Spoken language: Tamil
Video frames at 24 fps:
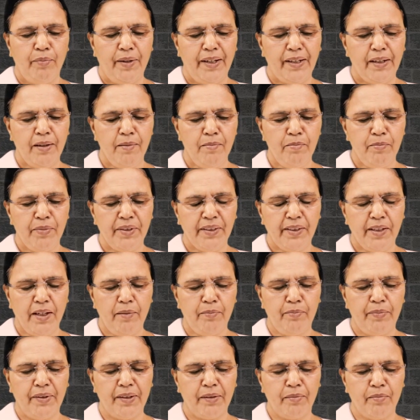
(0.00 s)
பரம்பிதா
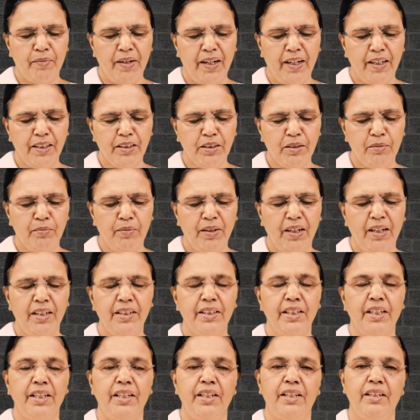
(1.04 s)
பரமாத்மா
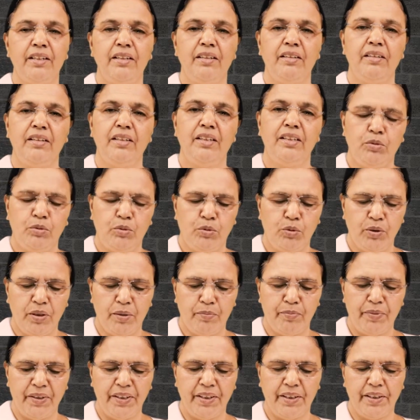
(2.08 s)
என்று
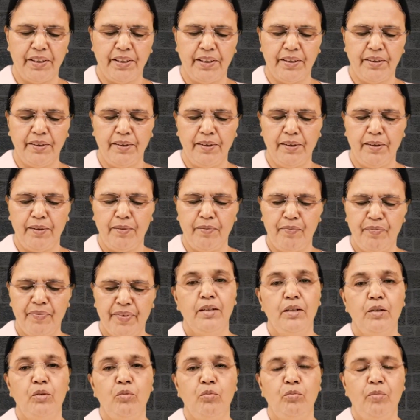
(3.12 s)
கூறப்படுகிறது
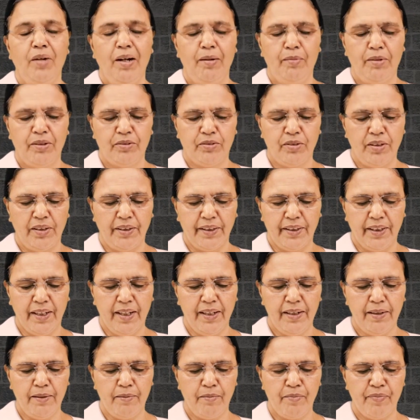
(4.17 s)
பாபா
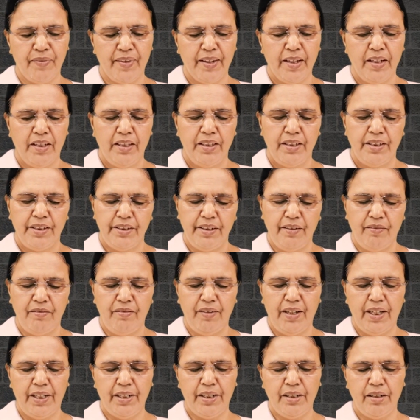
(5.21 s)
சொல்கிறார்
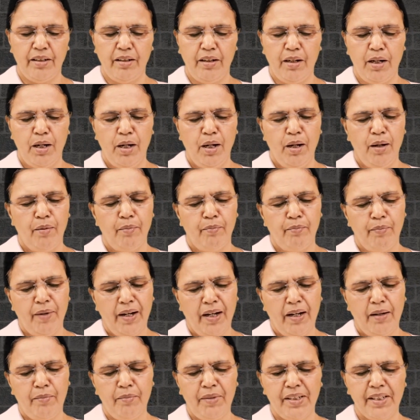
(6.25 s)
எவ்வாறு
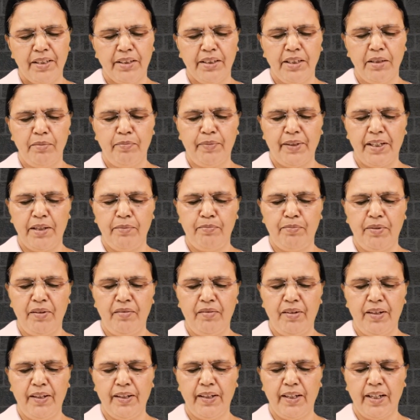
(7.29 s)
மாமரத்தை
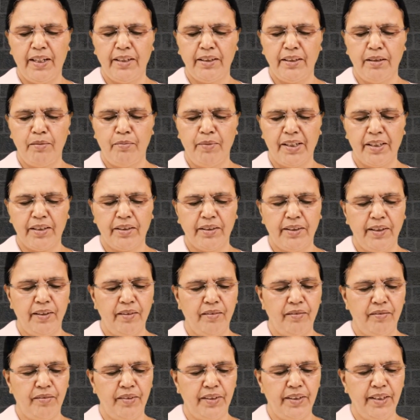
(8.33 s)
படைப்பவர் அந்த
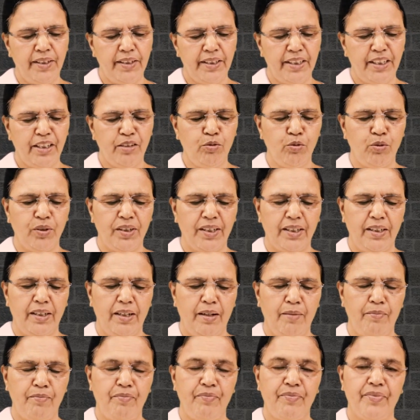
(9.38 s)
மரத்தின் விதை என
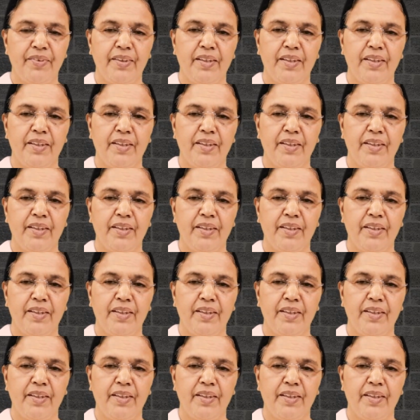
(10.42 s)
கூறலாம்